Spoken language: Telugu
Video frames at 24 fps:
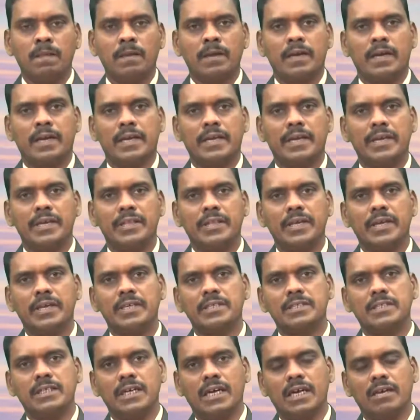కనుక
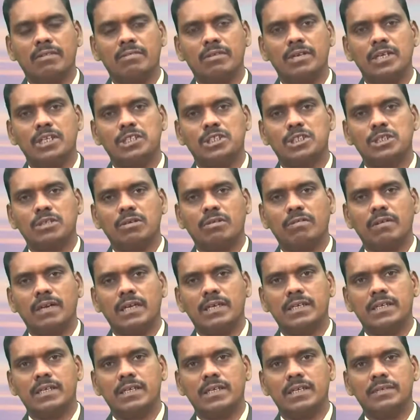ఏదైనా జ్ఞానం
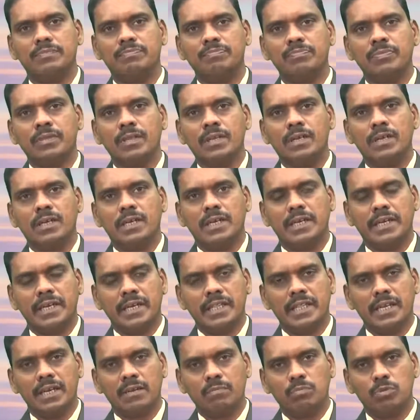నేర్చుకోవాలంటే నీకు
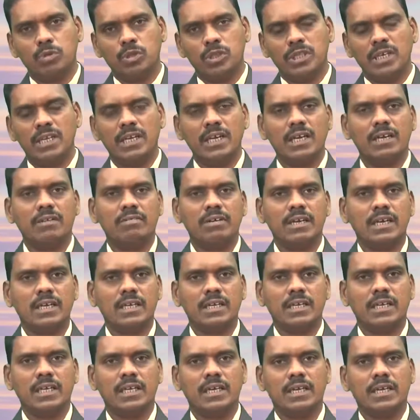ఏదైనా బుద్ధి
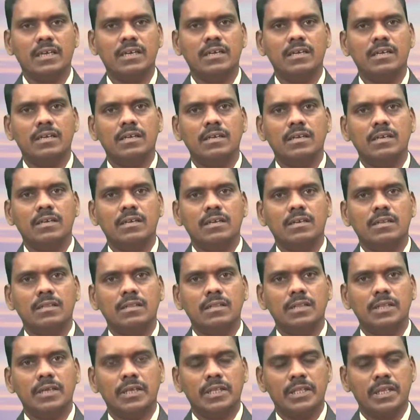కావాలంటే
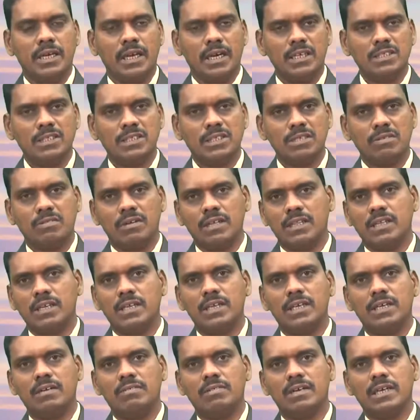ఏదైనా ఆశీర్వాదం
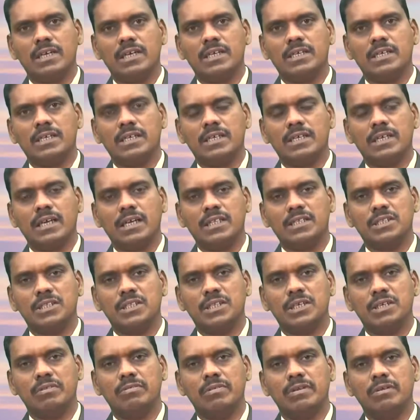కావాలంటే అది
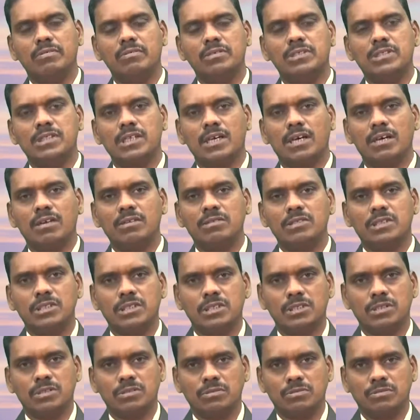దేవుని గురించి
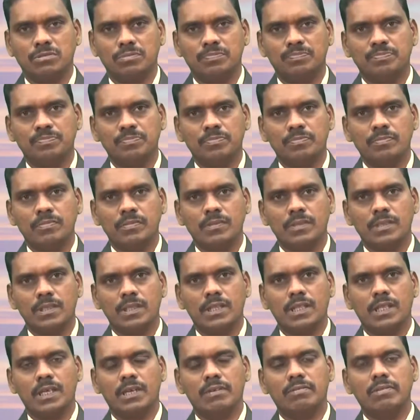ఆలోచించు
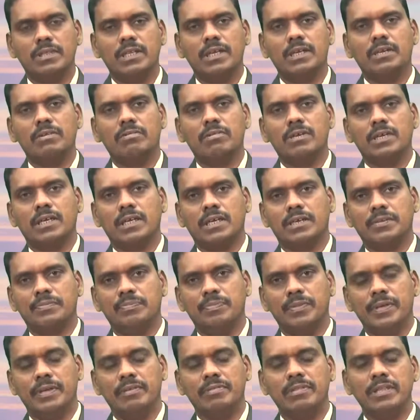దేవుని దగ్గర ఉన్నాయి
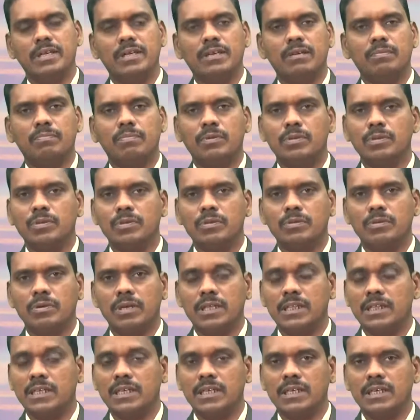దేవుని దగ్గర పొందుకో
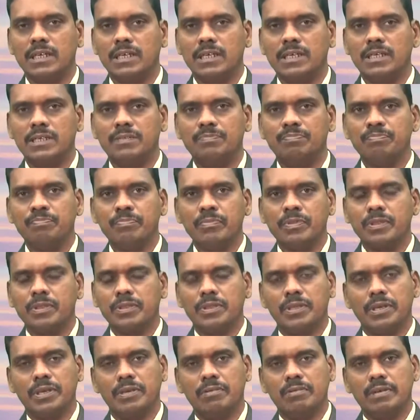అంతేగాని
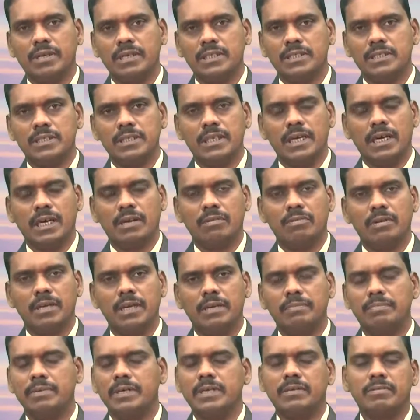దేవునికి జ్ఞానం
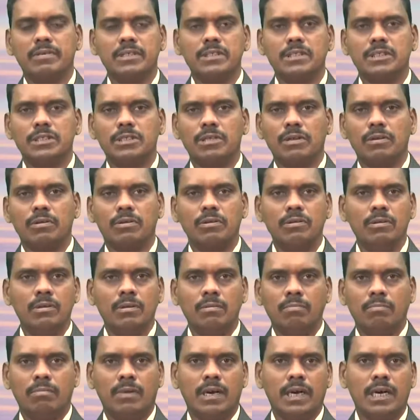నేర్పేటువంటి స్థితిలో
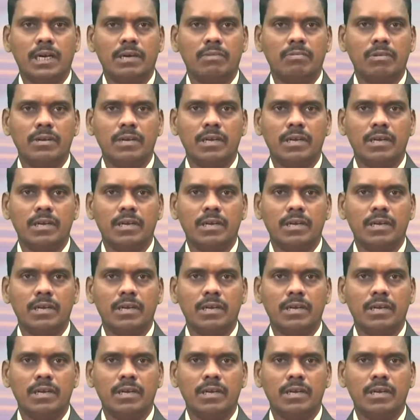మానవుడు